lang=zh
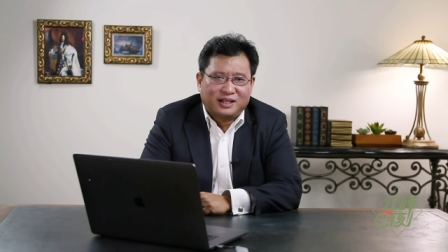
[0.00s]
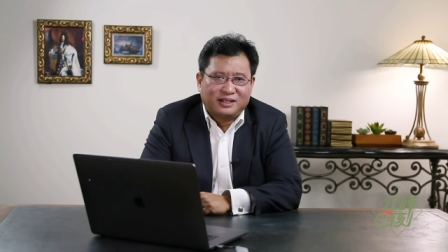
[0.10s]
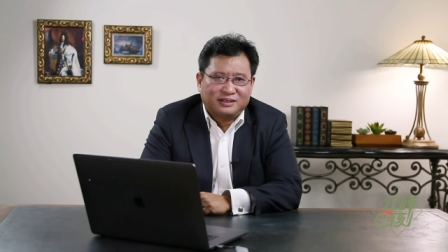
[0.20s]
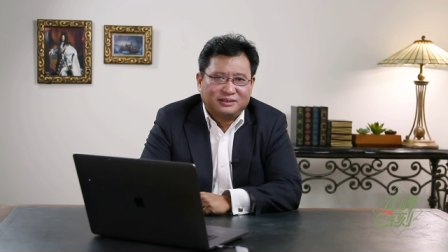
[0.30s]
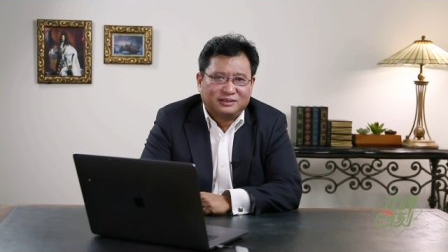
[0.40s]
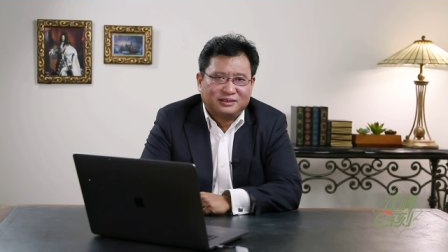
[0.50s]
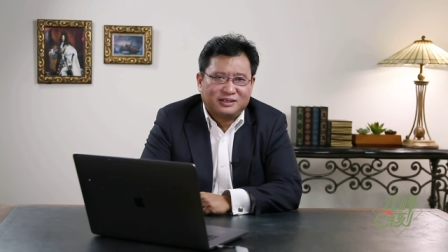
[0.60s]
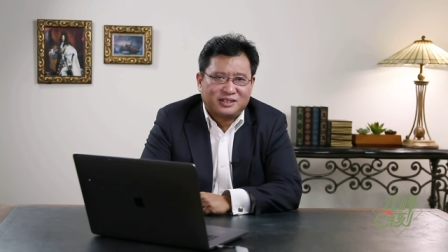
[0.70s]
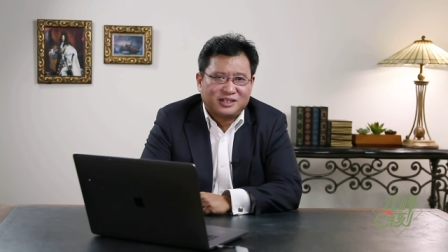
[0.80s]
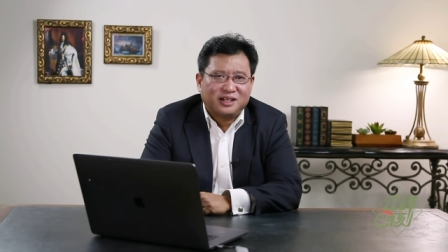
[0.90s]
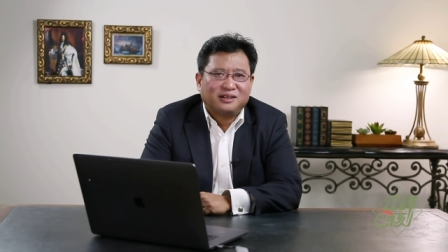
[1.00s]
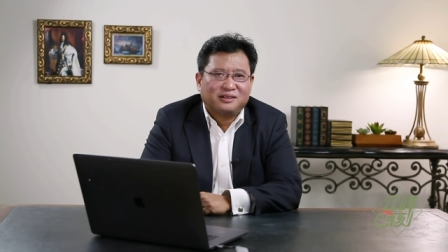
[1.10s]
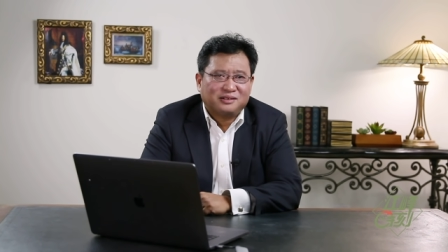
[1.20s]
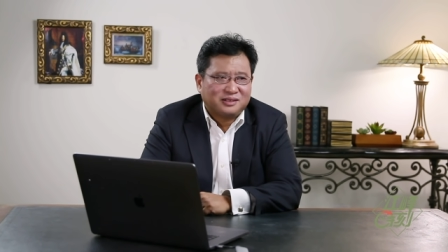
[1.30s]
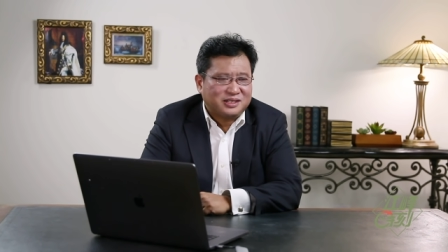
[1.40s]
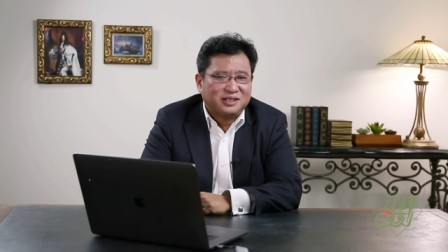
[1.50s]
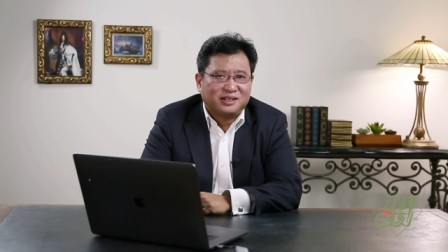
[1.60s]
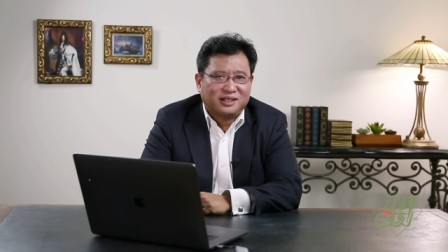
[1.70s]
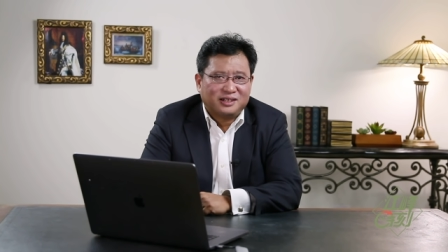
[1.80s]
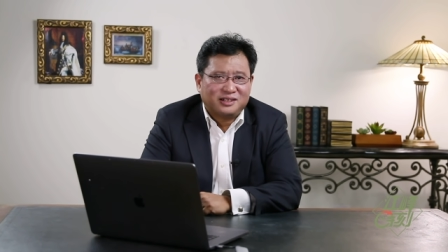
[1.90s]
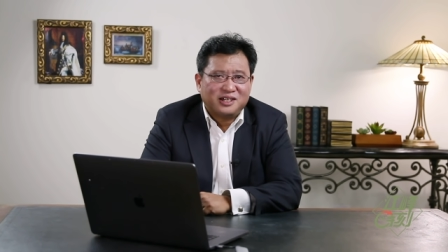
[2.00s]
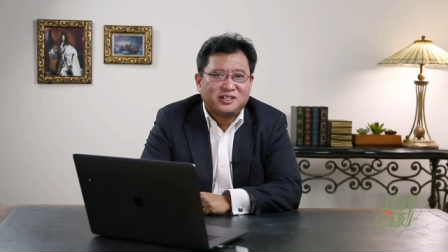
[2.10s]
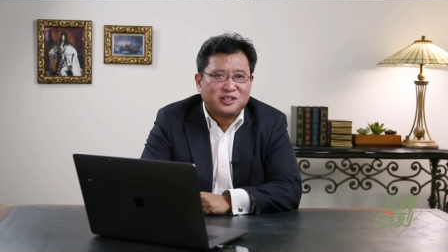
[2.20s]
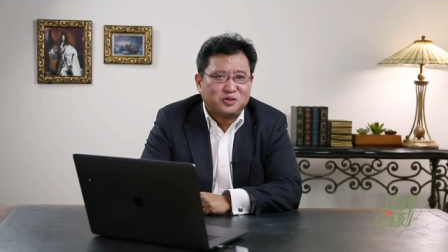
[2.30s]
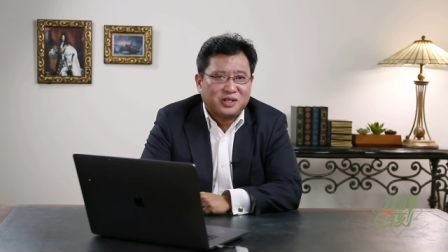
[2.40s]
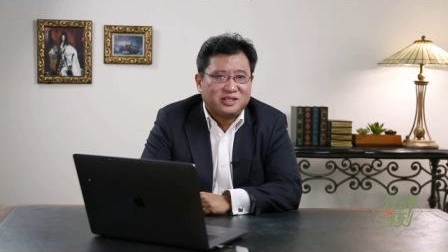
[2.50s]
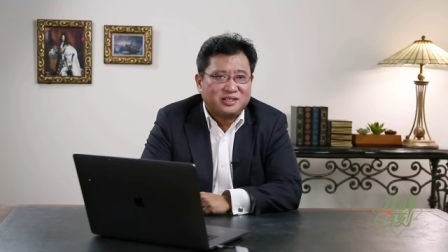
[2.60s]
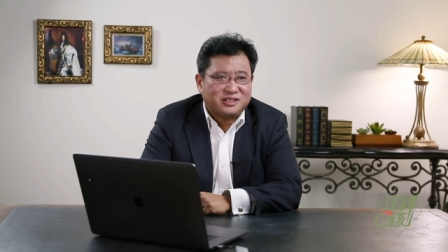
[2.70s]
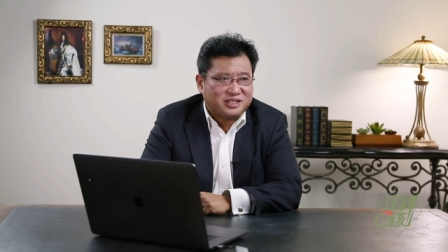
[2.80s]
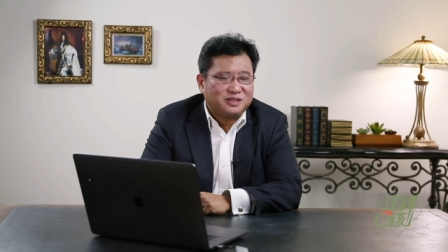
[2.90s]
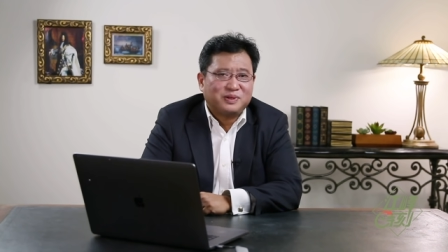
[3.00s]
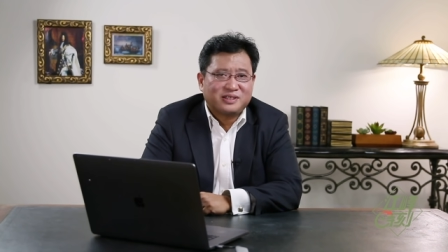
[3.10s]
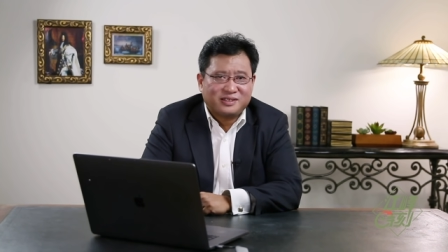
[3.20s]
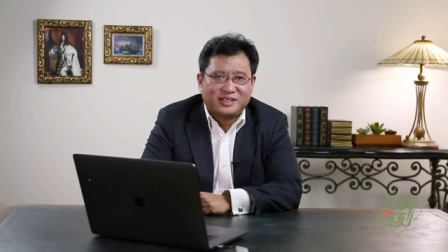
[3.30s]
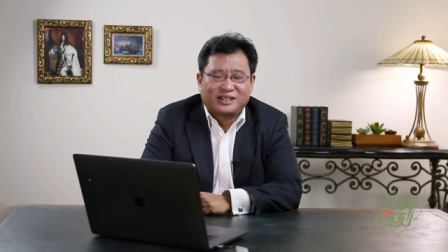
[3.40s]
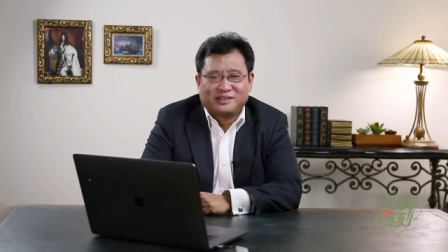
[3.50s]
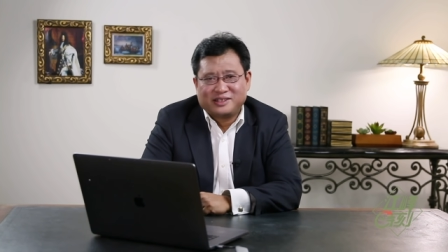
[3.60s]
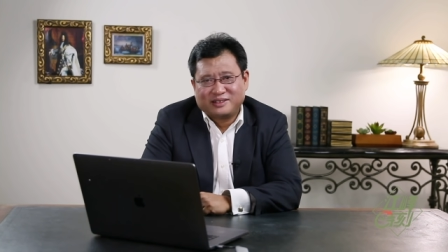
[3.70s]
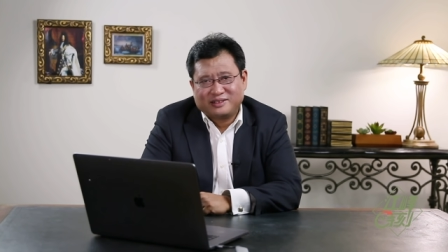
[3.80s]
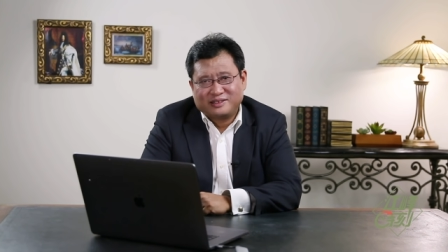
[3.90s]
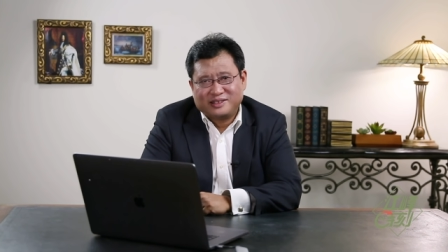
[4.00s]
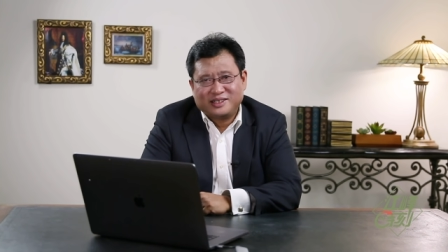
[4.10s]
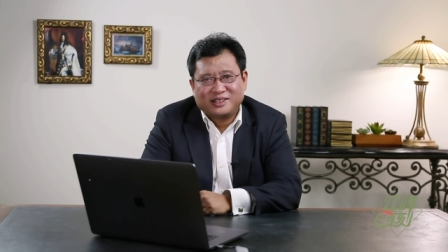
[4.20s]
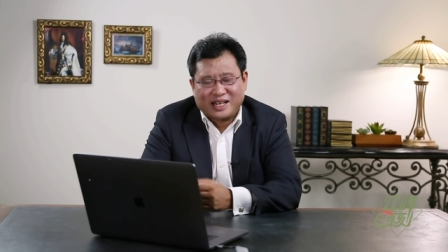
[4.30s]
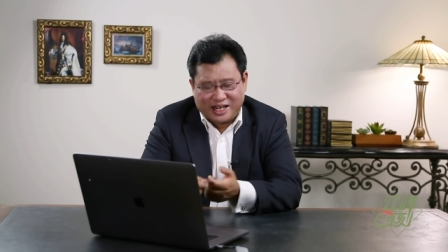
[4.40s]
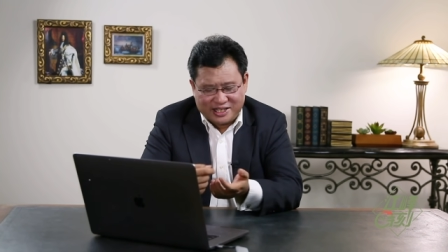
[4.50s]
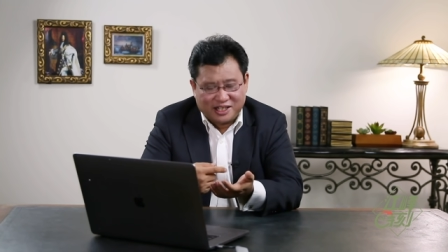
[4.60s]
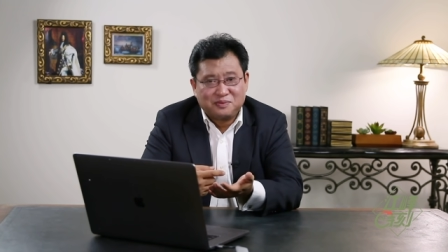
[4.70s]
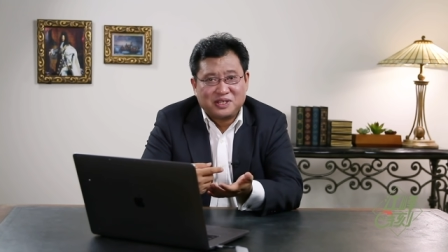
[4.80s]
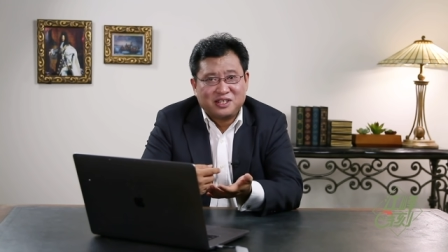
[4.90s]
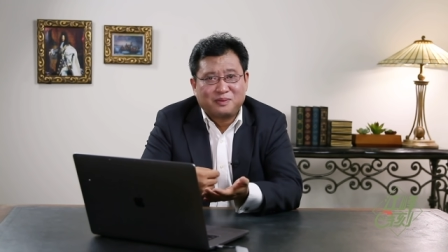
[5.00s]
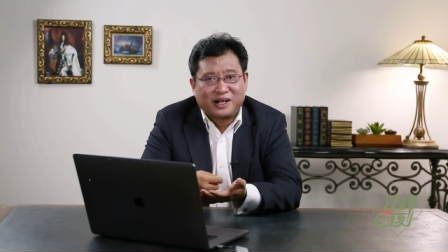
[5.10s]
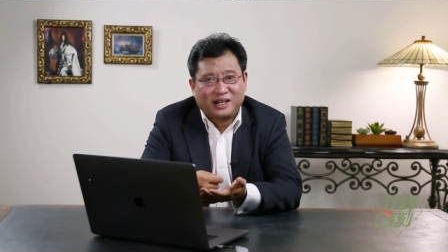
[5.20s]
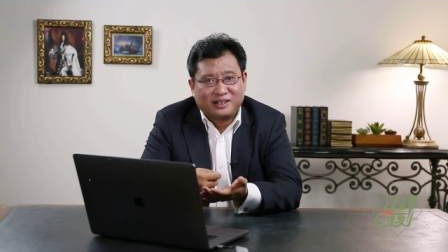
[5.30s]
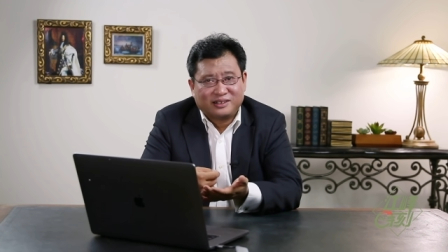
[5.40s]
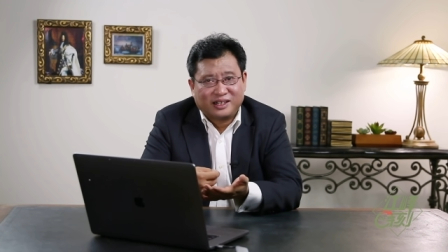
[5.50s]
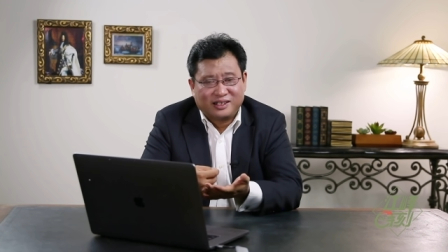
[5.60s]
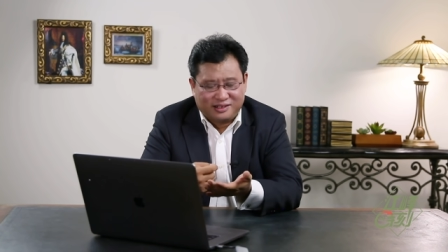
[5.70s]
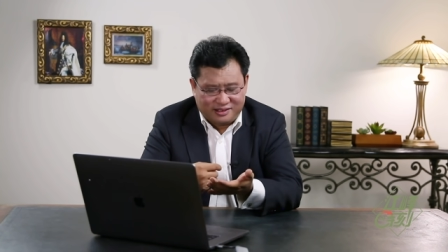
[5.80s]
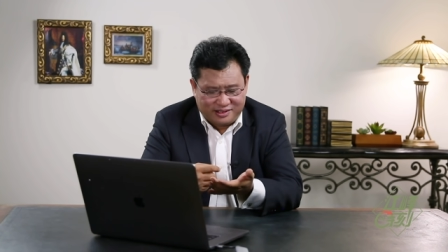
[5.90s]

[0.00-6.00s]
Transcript: 啊。只要记得认真学习习近平思想就行了，记得拿个小笔记本啊，然后